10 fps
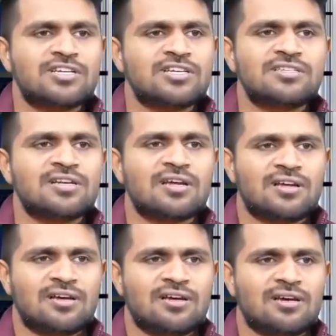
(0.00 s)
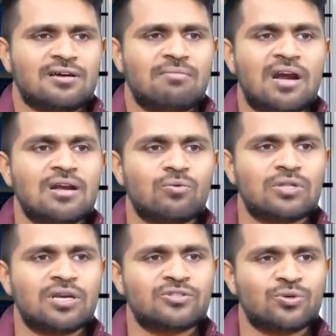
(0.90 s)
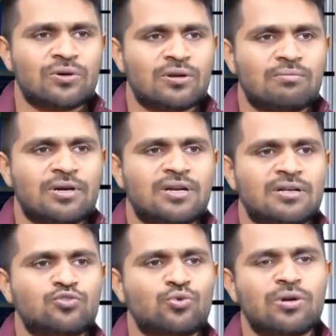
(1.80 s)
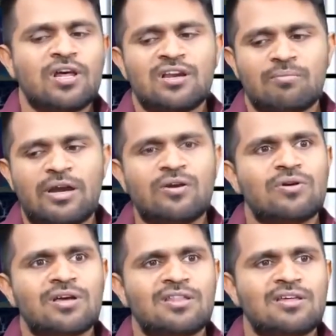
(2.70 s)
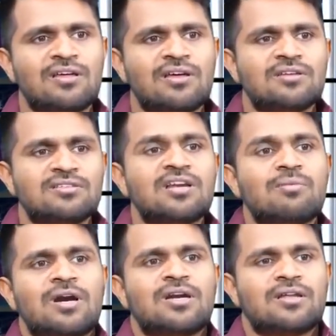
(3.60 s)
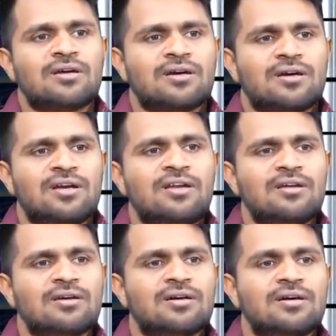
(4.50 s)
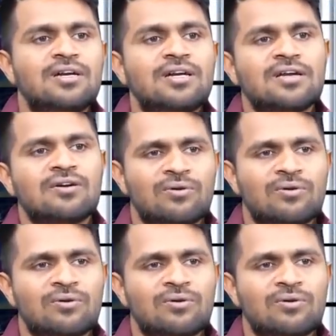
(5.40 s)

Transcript: చిన్న చిన్న మాటలు వదిలేస్తూ ఉంటారు బట్ చూడడానికి బయటోడికి అది చిన్న మాటే కానీ హర్టింగ్గా